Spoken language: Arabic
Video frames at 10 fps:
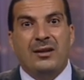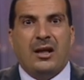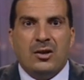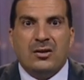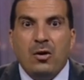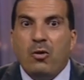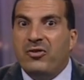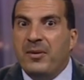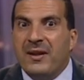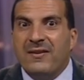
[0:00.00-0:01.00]
يعني طلعوا في
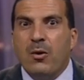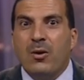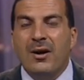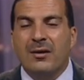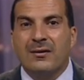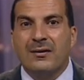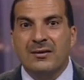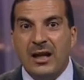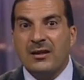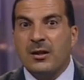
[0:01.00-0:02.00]
زمن ثورات
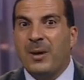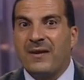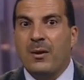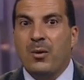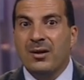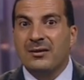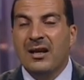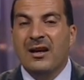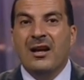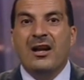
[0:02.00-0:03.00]
ثلاث أربع ثورات
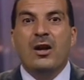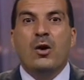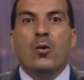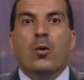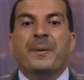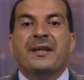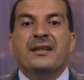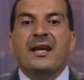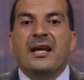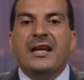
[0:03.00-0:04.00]

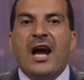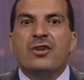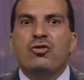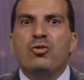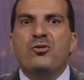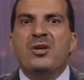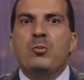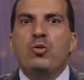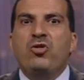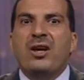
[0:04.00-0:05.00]
وبالتالي هتشوف
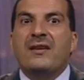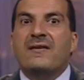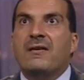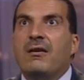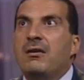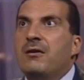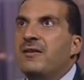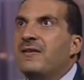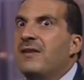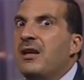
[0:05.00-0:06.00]
نموذج اتصرف
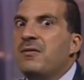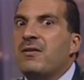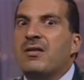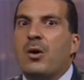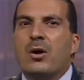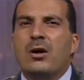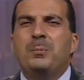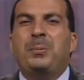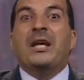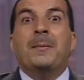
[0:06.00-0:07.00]
ازاي في الثورات
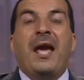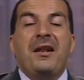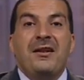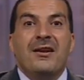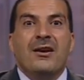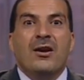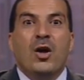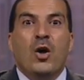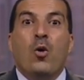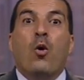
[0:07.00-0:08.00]
بإيمان
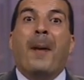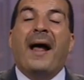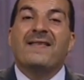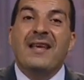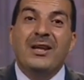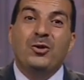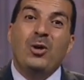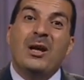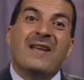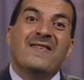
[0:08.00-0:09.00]
ومع ذلك دول
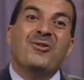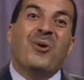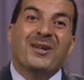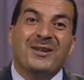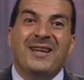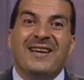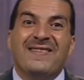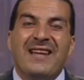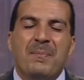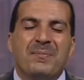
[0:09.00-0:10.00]
اللي أسسوا حضارة
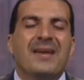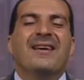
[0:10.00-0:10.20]
الإسلام